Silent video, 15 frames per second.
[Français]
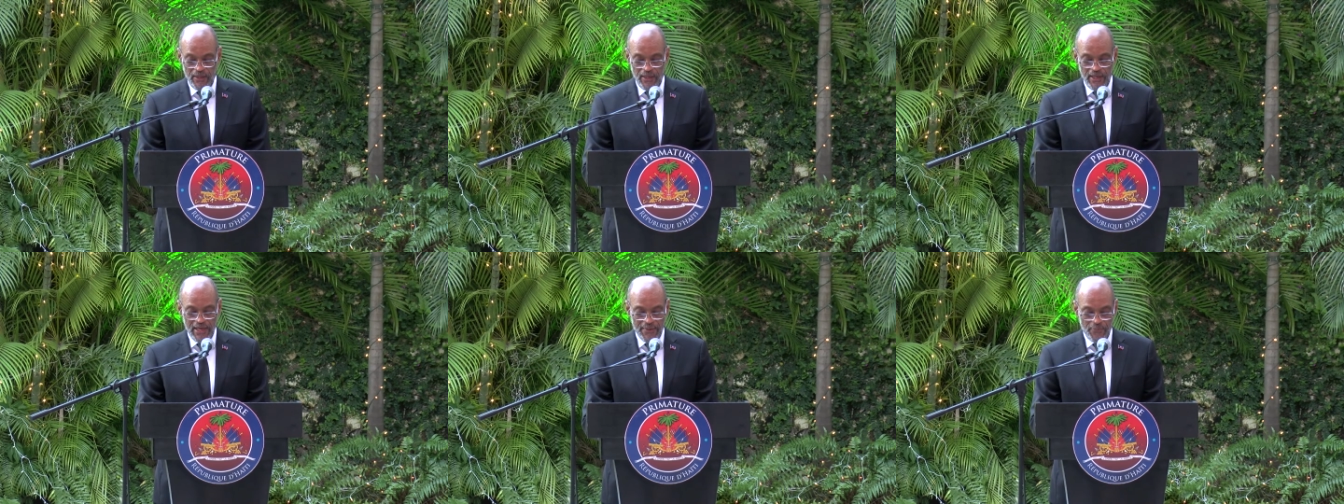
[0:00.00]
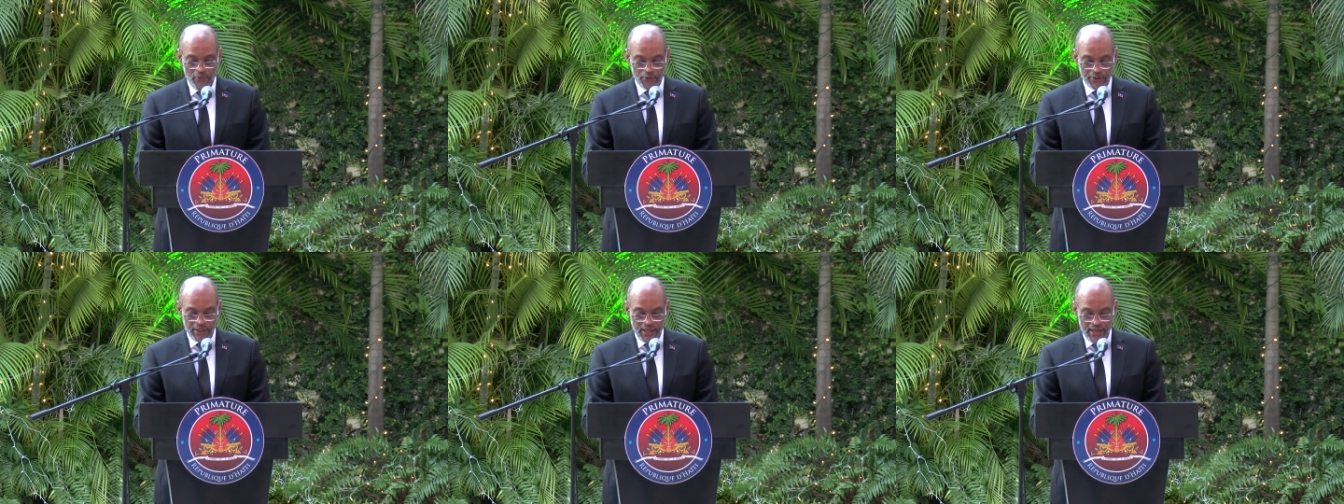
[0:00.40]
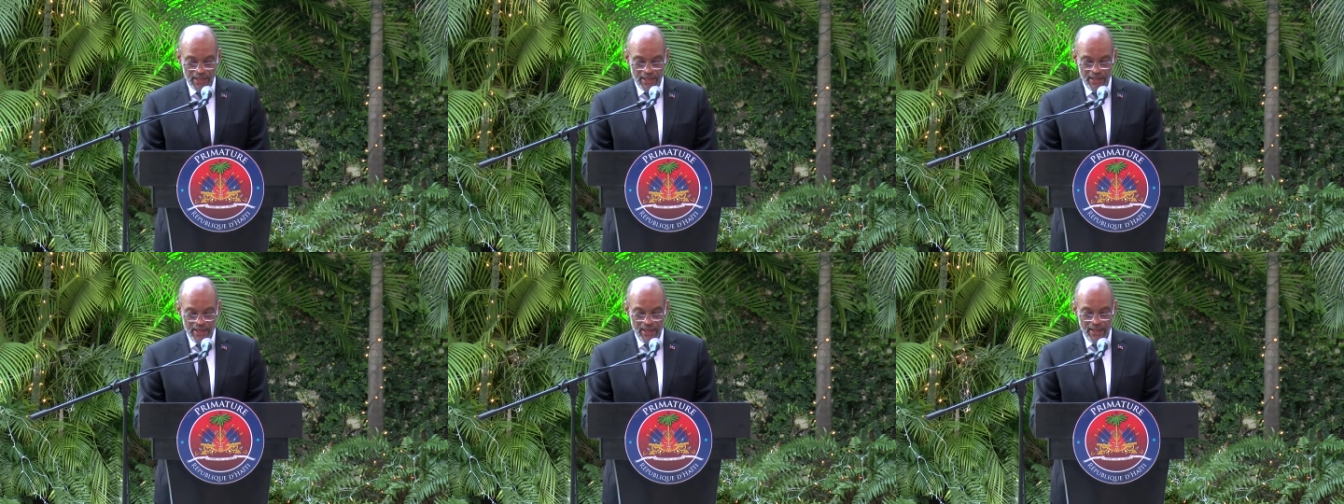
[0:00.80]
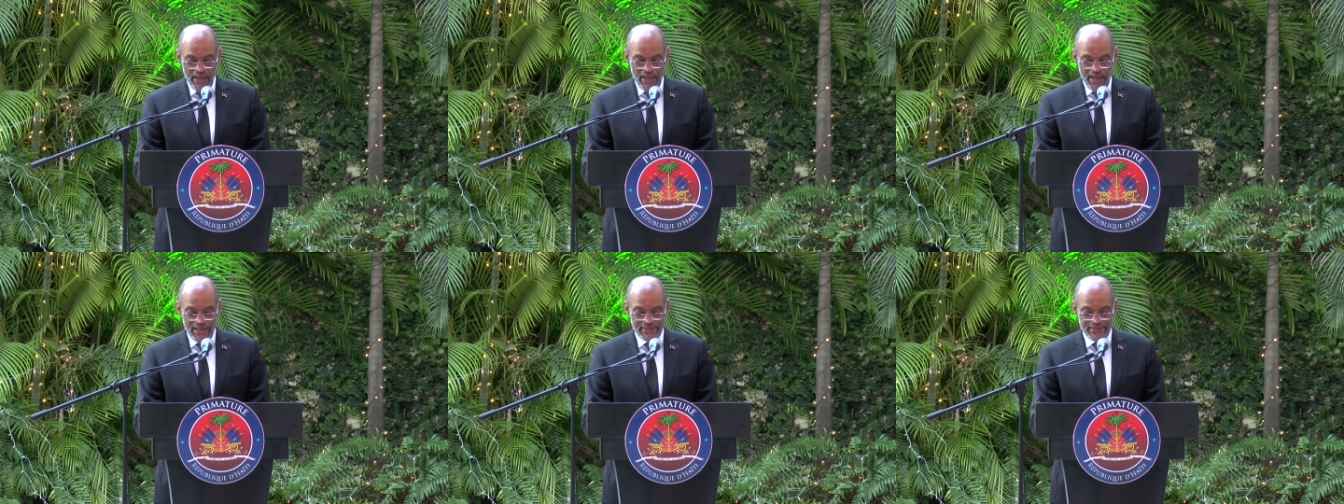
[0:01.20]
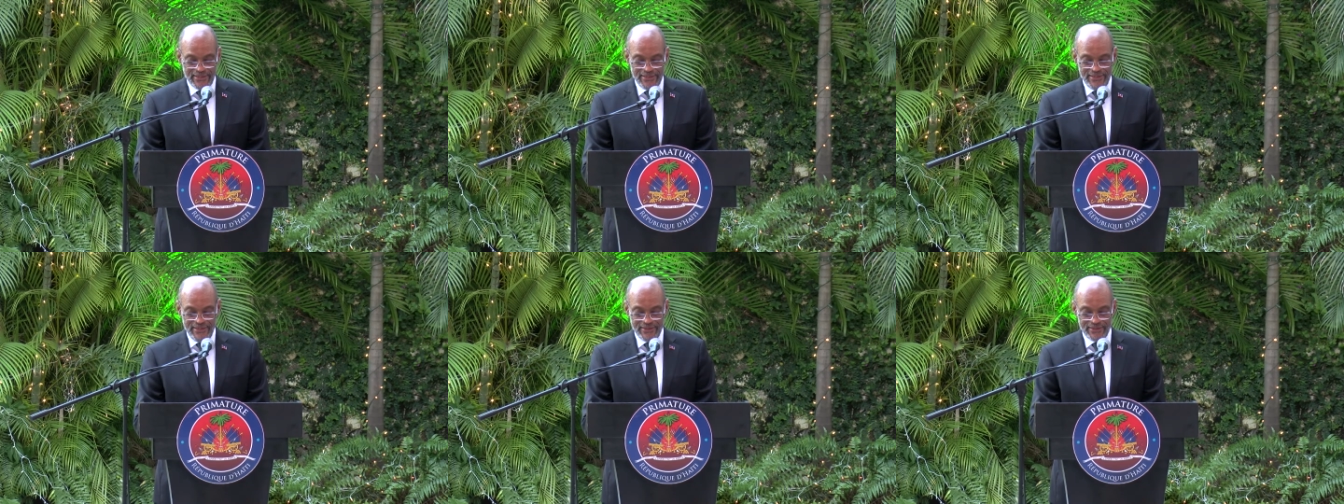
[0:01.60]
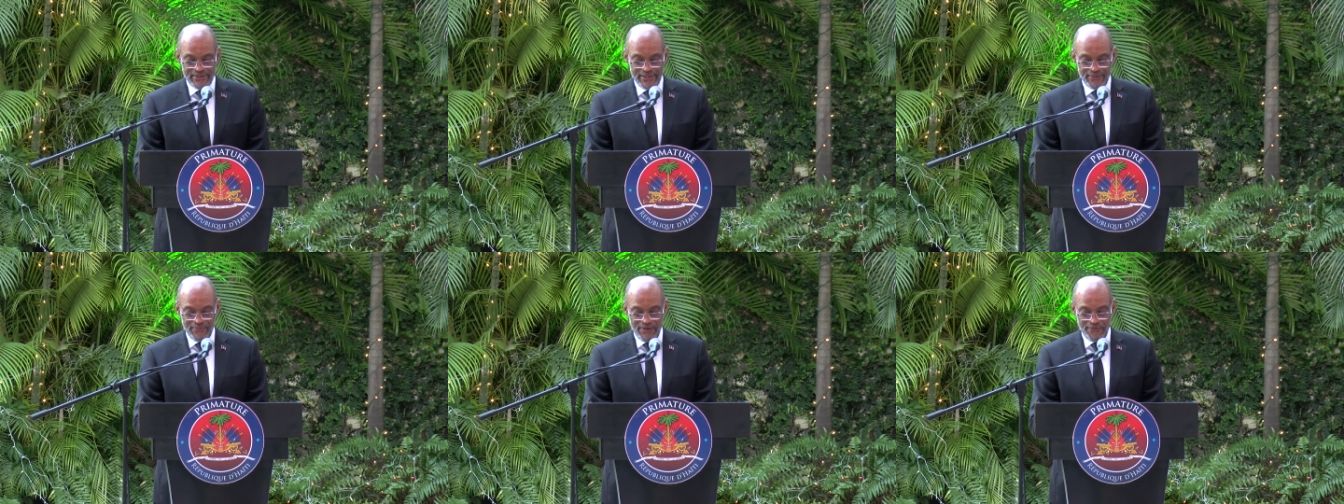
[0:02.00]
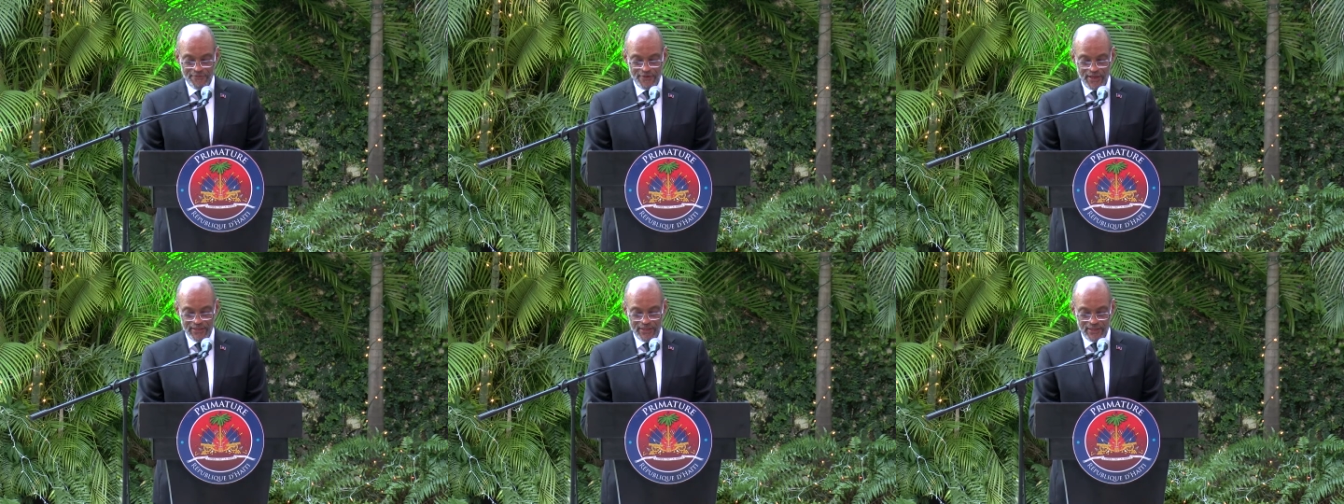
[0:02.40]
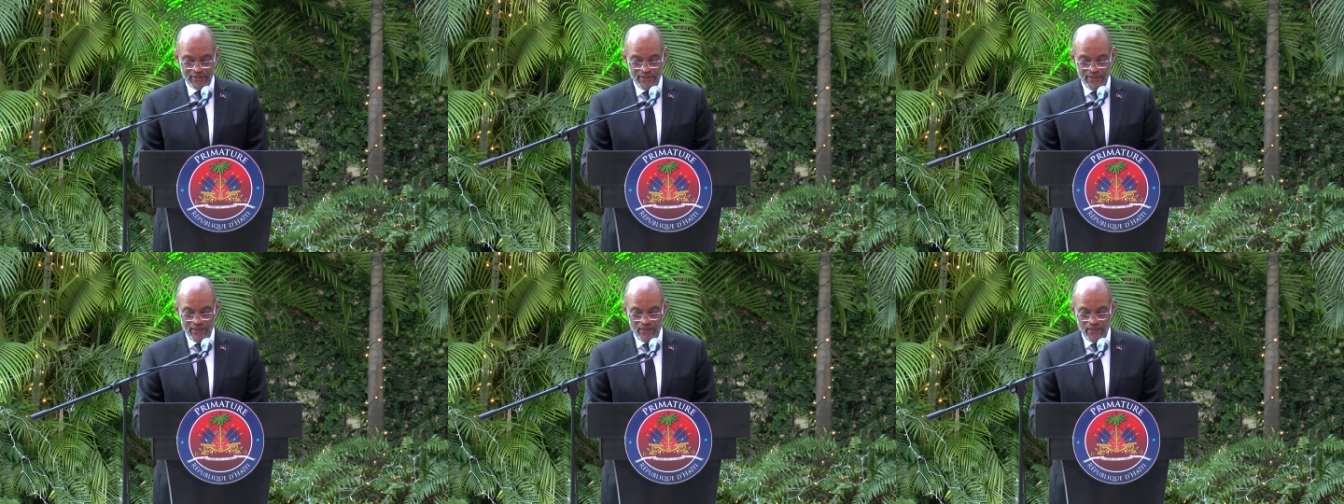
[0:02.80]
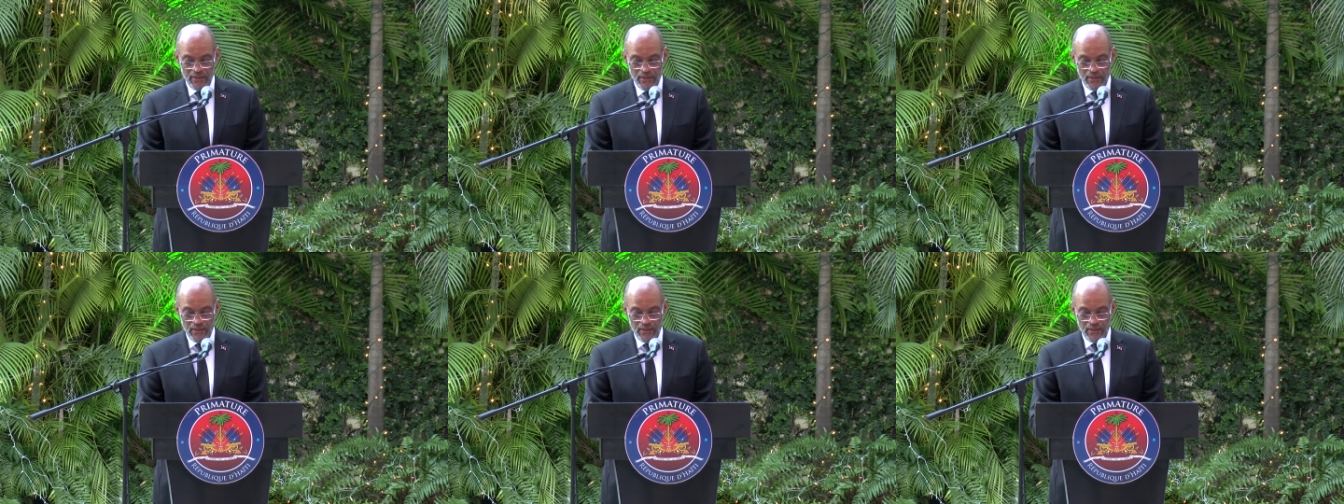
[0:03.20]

et les portera à saisir cette main fraternelle